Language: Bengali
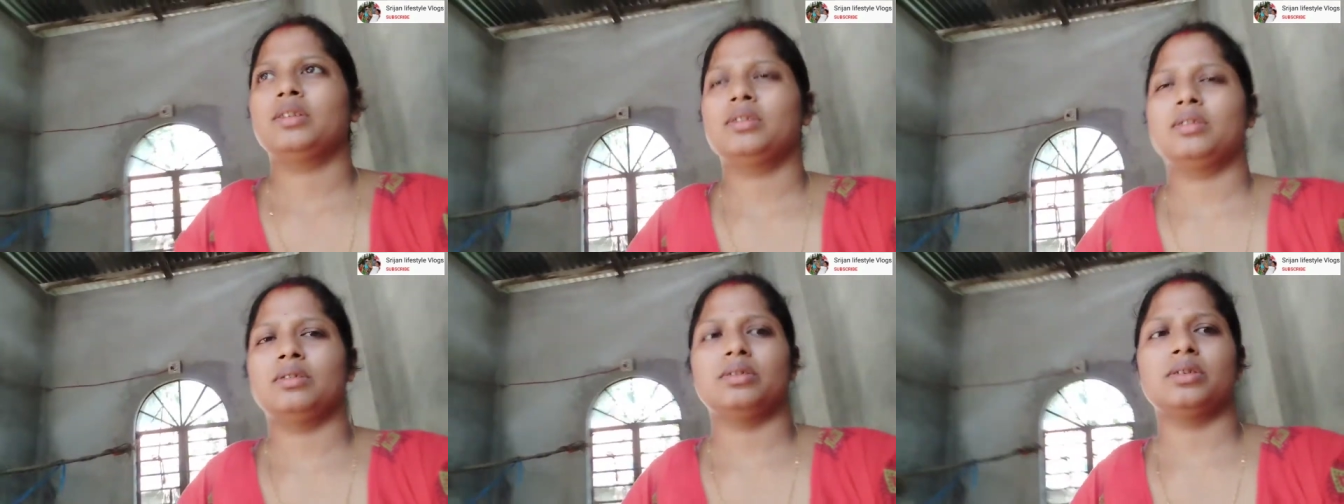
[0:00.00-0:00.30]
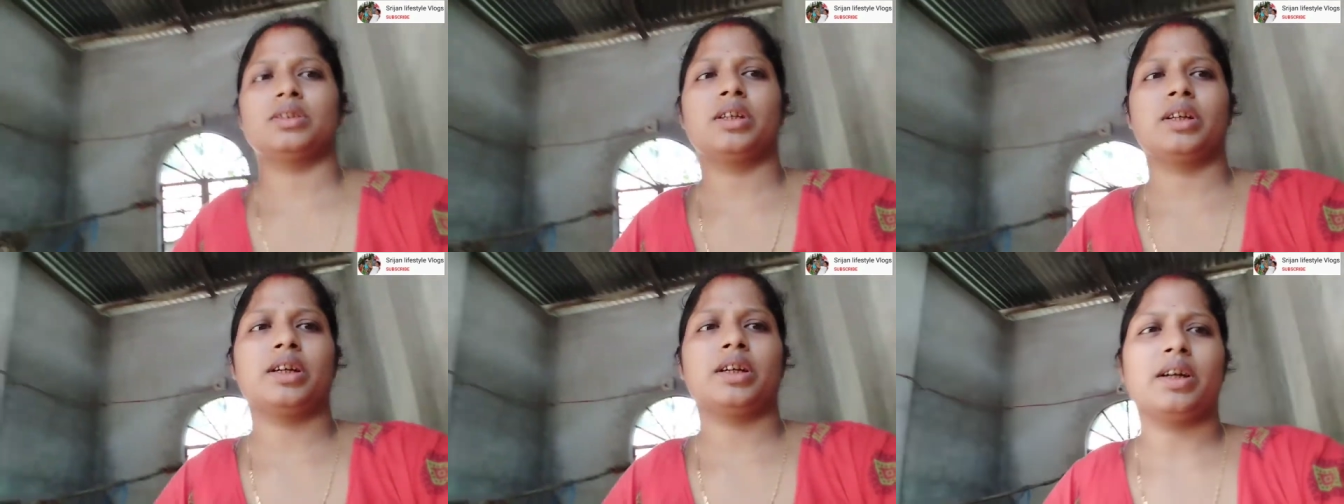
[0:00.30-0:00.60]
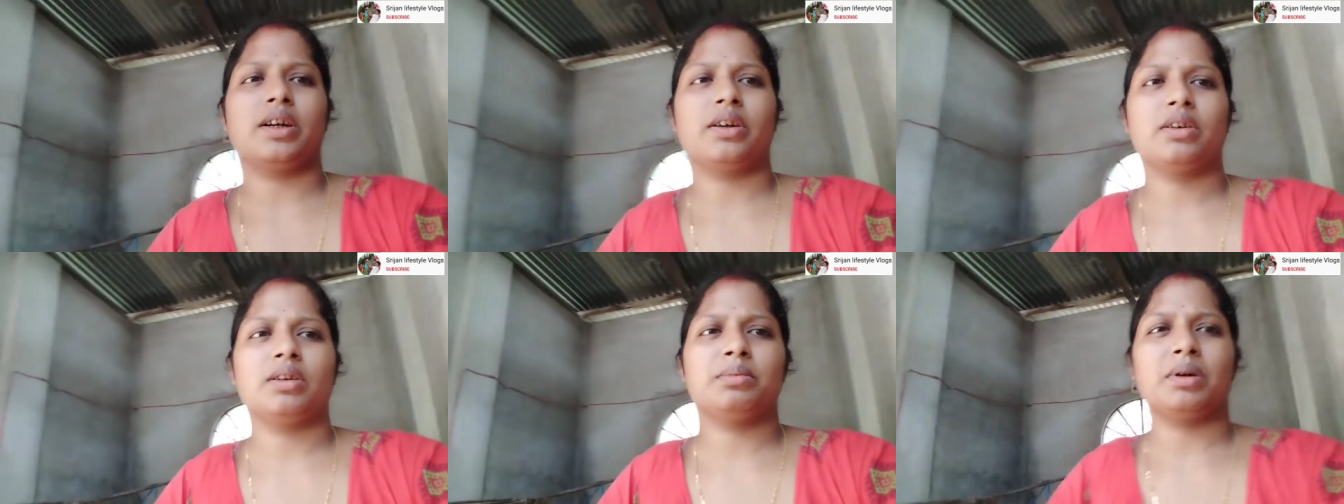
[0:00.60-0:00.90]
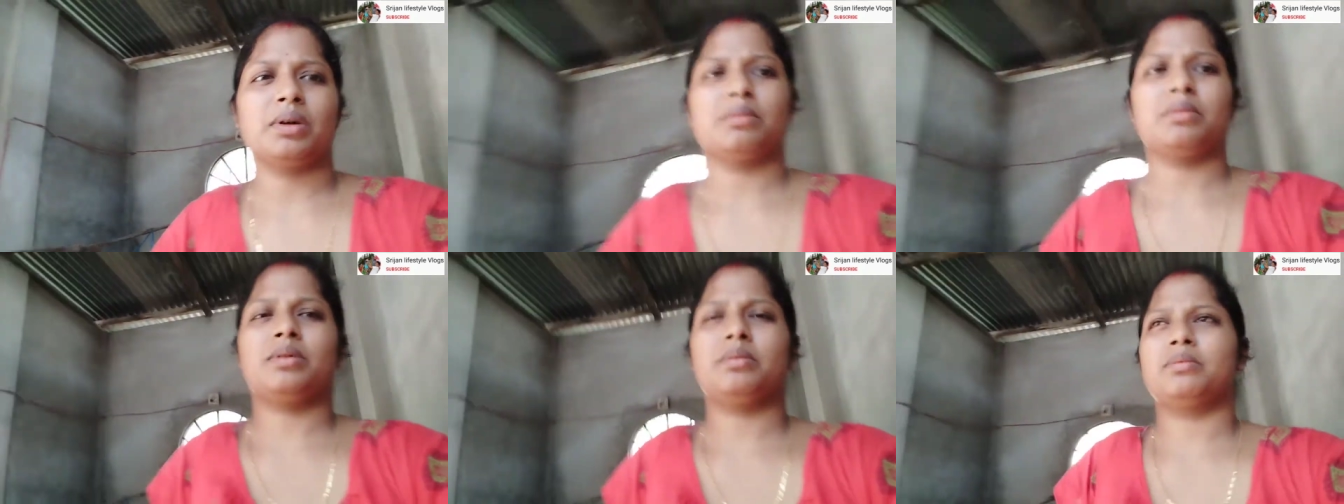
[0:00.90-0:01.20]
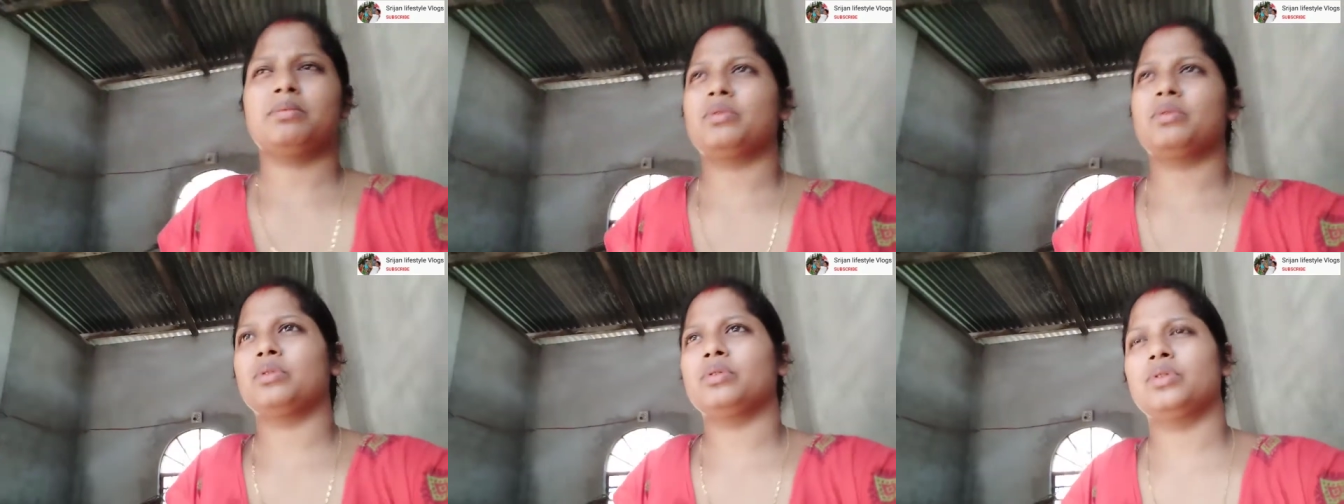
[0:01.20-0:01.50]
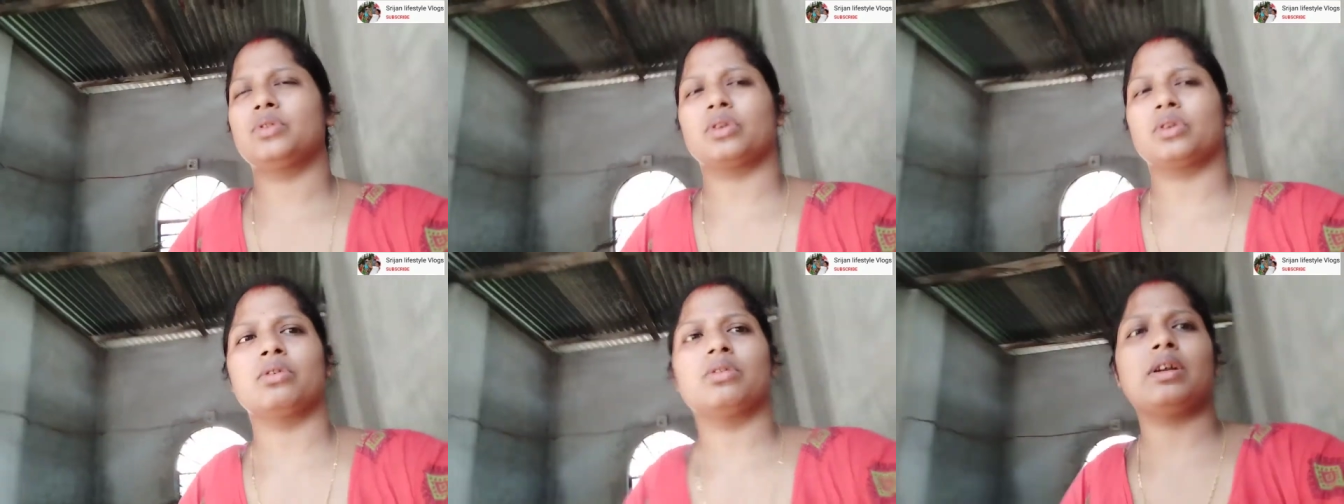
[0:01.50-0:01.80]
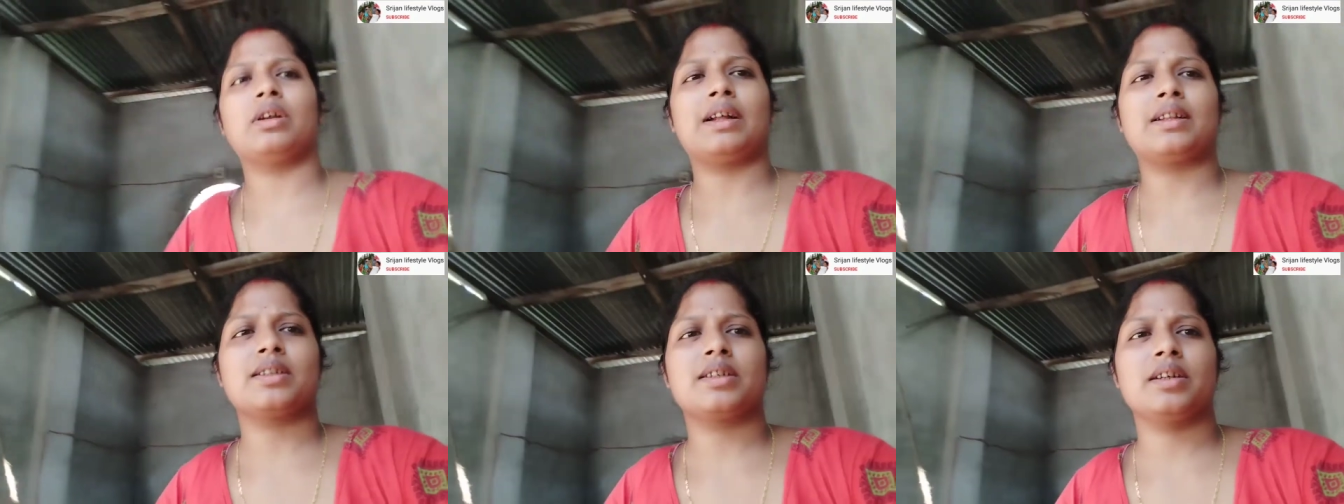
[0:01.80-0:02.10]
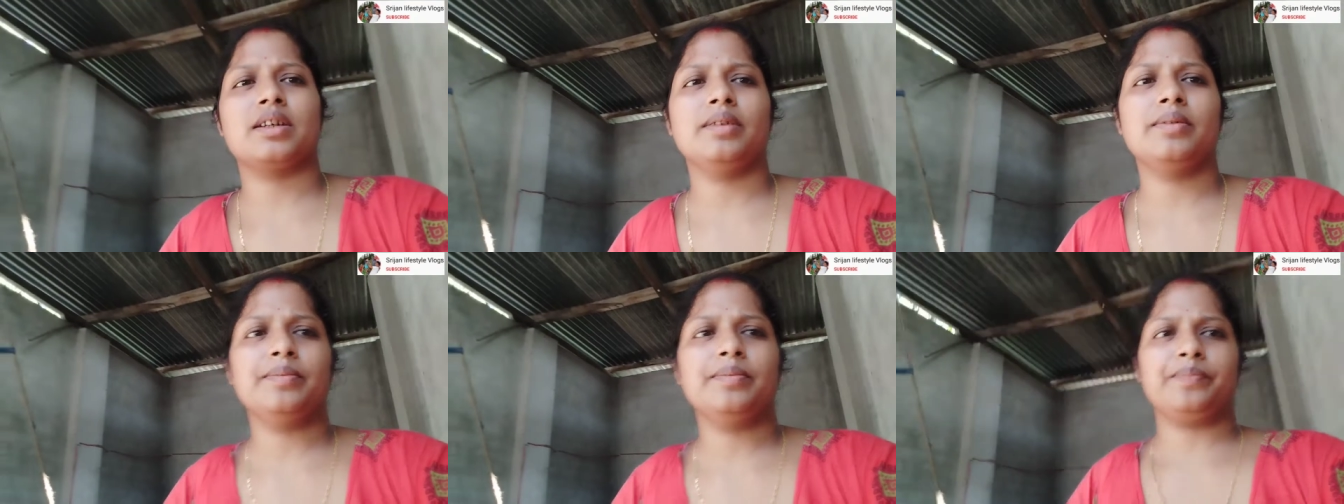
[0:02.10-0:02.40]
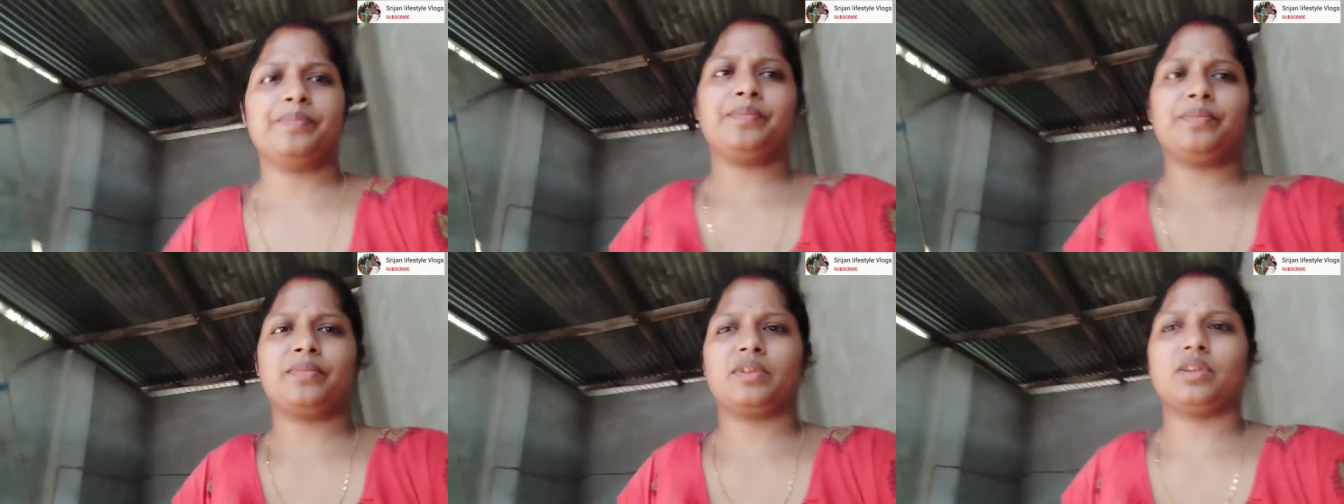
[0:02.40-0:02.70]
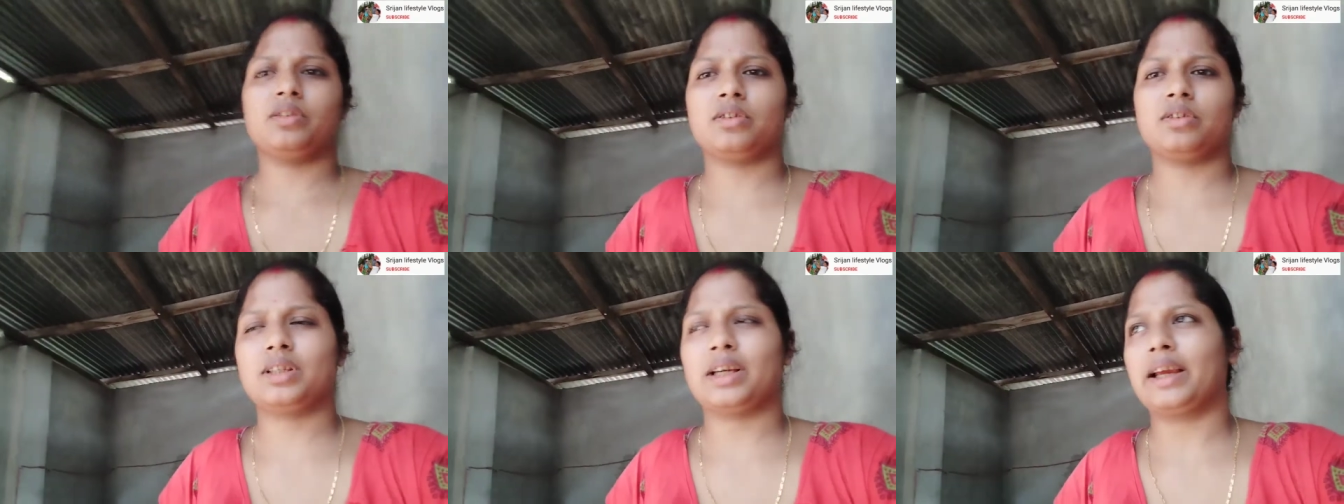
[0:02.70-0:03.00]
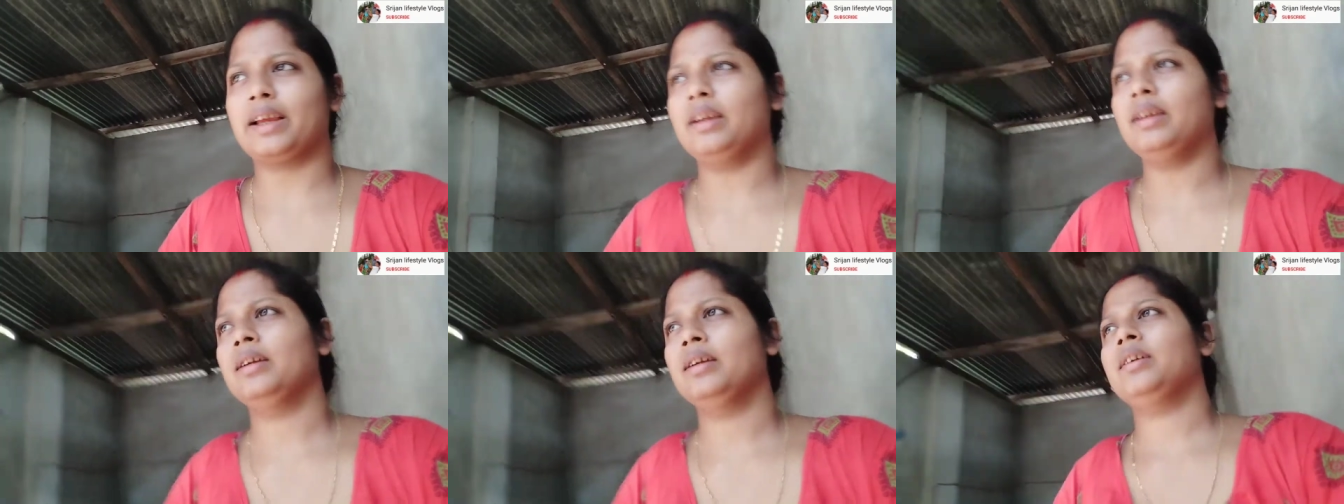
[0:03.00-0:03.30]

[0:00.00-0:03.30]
তো সেই কারণে ভাবলাম রোদ যখন আছে তো যাই